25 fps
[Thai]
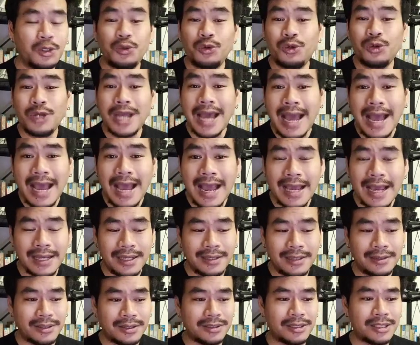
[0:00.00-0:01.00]
อยู่ได้
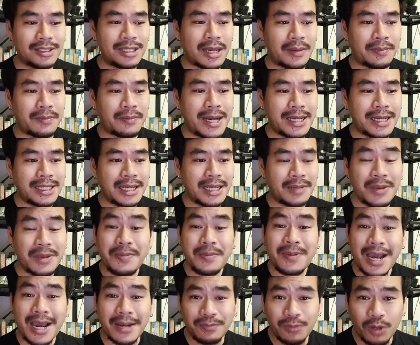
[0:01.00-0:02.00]
หรือสามารถทำ
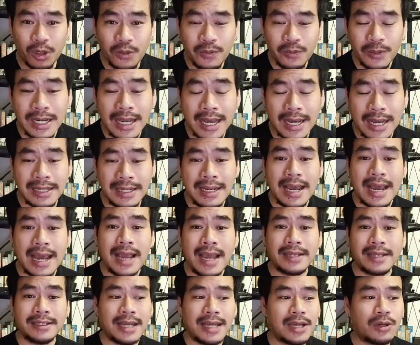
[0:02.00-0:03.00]
ให้ผ่านพ้นปัญหา
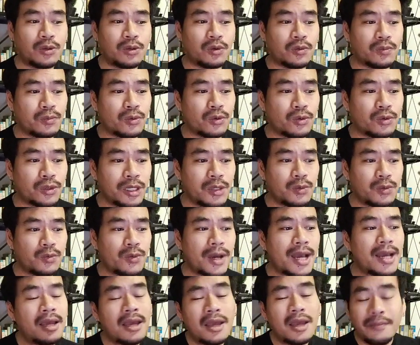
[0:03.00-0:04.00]
ได้ ถ้าหลวงปู่คิด
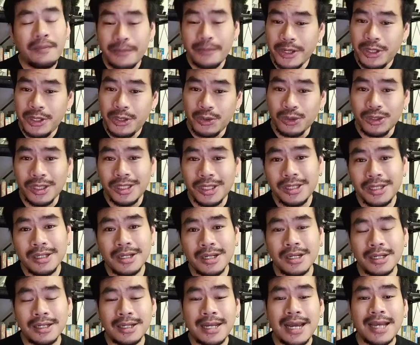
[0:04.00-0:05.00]
ว่าไปอยู่ที่
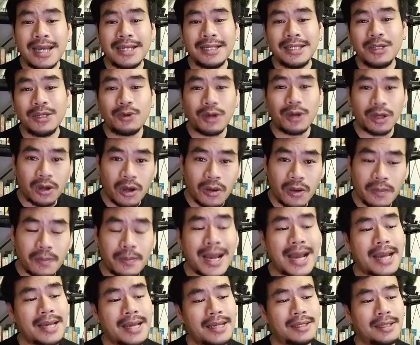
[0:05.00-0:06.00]
อื่นได้ดีกว่าก็
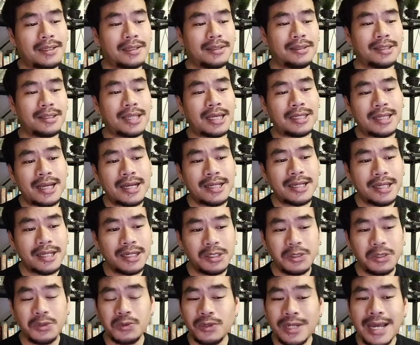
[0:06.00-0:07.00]
ไป แต่ถ้า
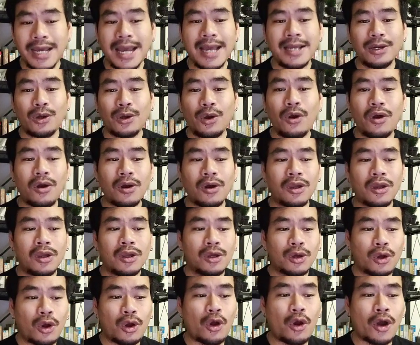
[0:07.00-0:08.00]
ยังอยู่ได้ก็
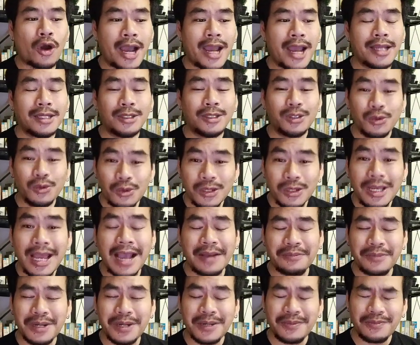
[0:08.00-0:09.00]
ขอให้ทุก
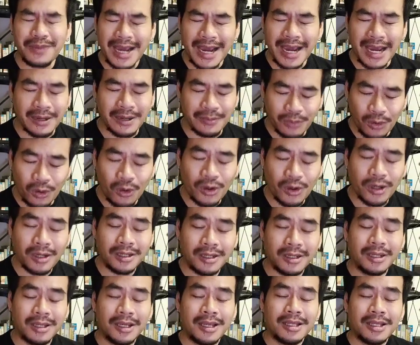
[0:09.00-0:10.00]
อย่างมันผ่านพ้น
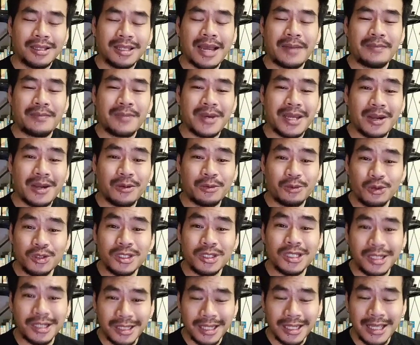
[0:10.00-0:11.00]
ทำให้เรา
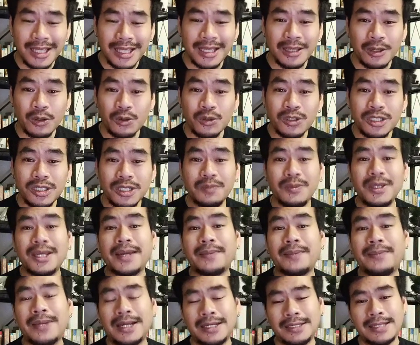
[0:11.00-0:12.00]
รู้สึกดีรู้สึก
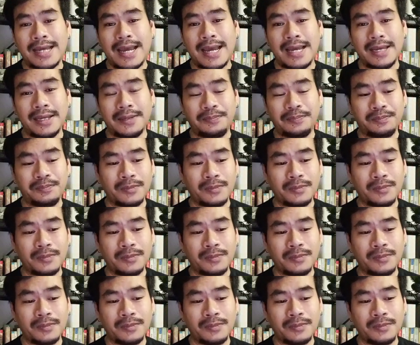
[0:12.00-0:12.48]
มีกำลังใจ